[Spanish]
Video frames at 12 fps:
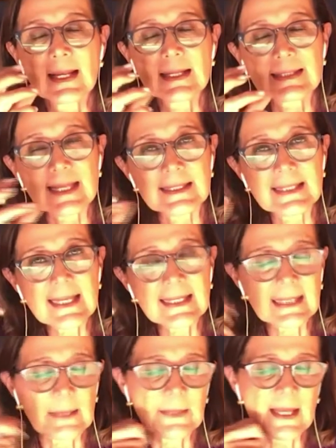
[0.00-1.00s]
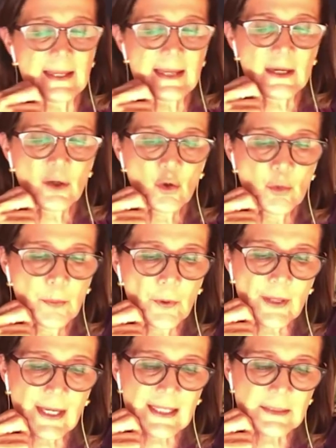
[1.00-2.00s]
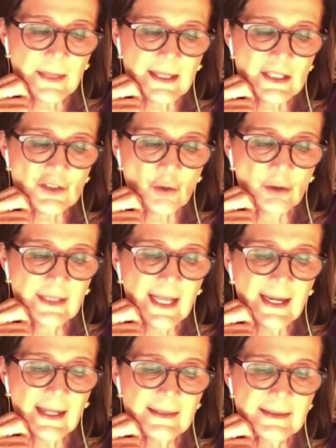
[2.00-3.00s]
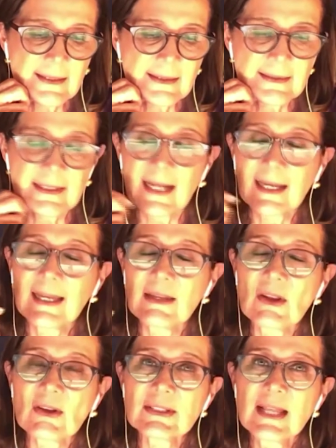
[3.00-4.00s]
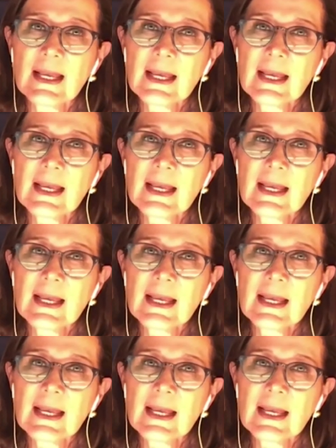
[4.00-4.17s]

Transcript: Se sigue también el grupo de las madres solteras, es decir, aquellas